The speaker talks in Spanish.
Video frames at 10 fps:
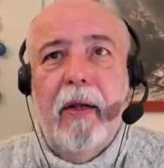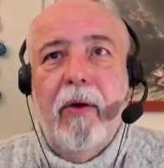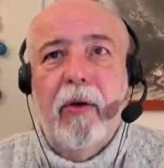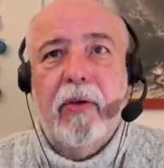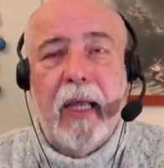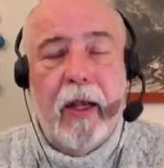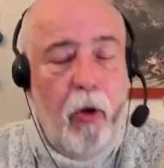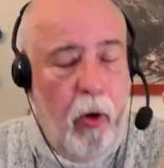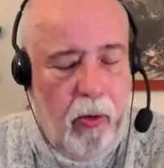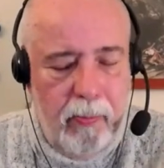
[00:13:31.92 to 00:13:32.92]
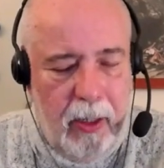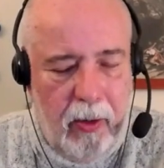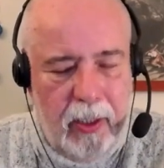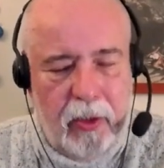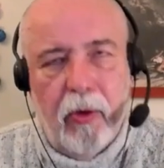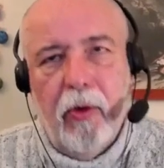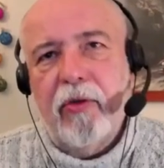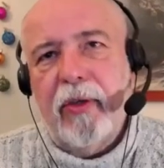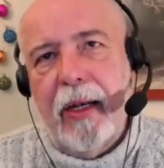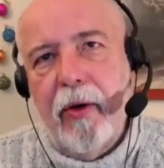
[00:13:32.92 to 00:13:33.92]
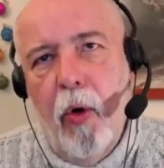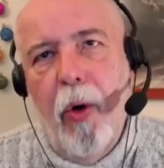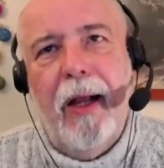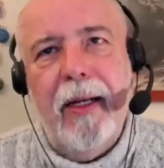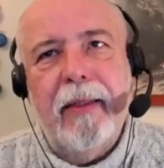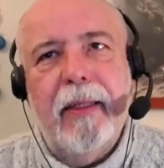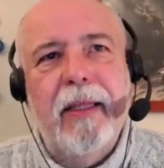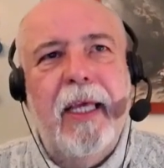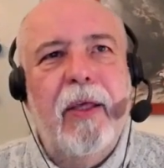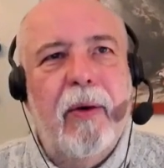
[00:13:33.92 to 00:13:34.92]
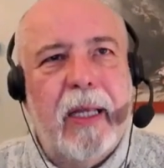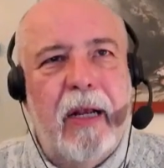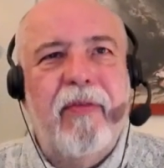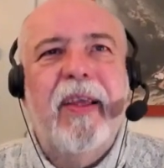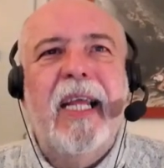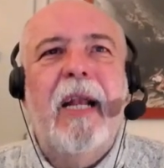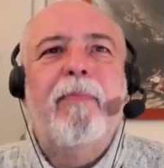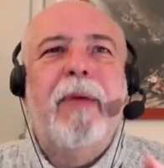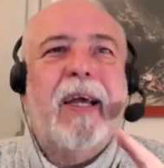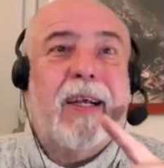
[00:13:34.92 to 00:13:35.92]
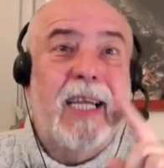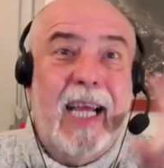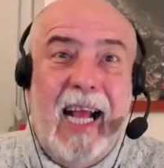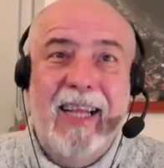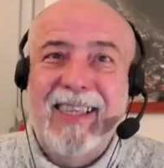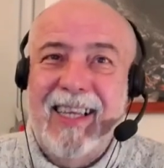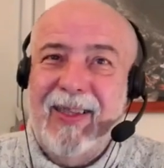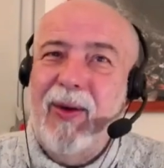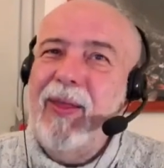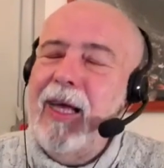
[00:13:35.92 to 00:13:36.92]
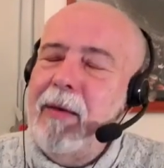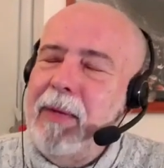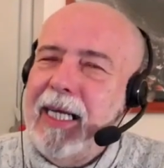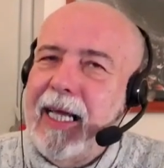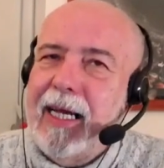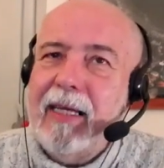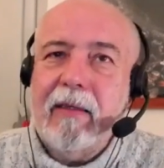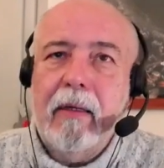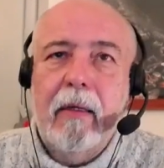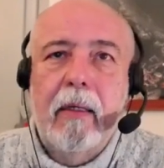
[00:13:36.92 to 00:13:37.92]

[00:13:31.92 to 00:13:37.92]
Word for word: los que no, o mejor dicho, los que no han entendido que al final perderán de todas maneras,